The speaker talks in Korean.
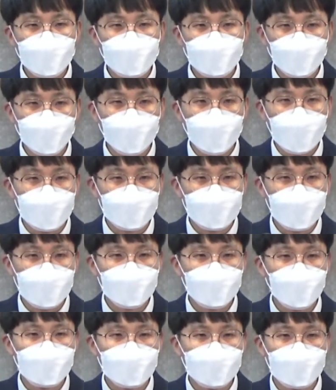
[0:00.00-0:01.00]
또 마음이,
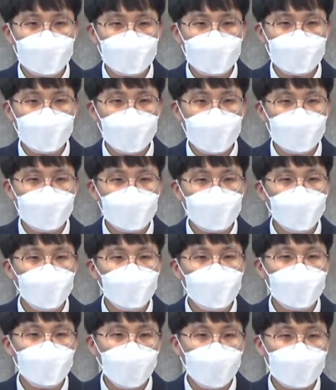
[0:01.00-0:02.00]
마음이
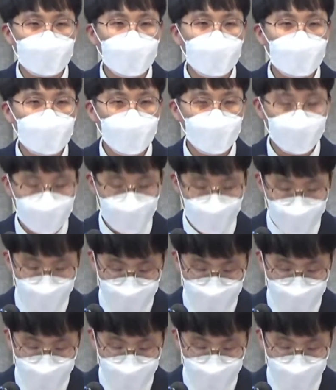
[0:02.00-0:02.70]
너무나도 안타까운 그런